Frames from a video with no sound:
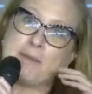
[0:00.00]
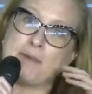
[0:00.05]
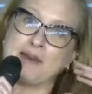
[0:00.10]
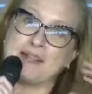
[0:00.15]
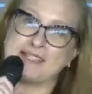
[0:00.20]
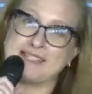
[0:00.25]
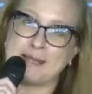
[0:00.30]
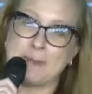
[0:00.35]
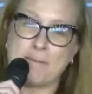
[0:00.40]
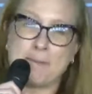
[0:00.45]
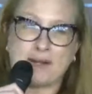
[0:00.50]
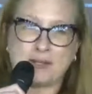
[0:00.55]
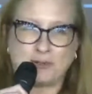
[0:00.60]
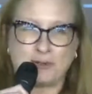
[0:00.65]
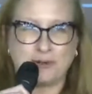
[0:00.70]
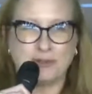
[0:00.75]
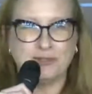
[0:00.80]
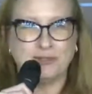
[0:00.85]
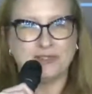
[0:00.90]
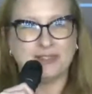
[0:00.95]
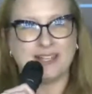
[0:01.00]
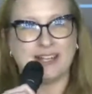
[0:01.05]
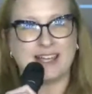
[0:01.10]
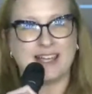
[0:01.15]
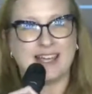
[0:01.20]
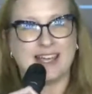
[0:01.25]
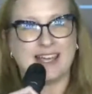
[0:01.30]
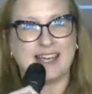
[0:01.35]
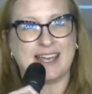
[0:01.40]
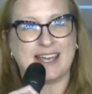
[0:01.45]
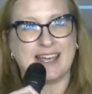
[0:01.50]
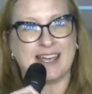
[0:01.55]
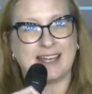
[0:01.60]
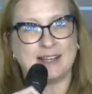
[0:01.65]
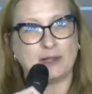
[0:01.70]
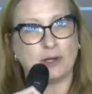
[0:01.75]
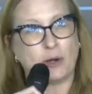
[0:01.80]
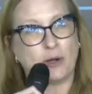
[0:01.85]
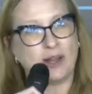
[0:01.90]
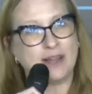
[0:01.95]
este patrón eh,
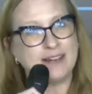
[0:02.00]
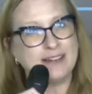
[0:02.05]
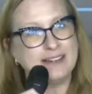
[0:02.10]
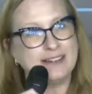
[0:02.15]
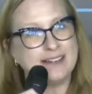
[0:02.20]
dólar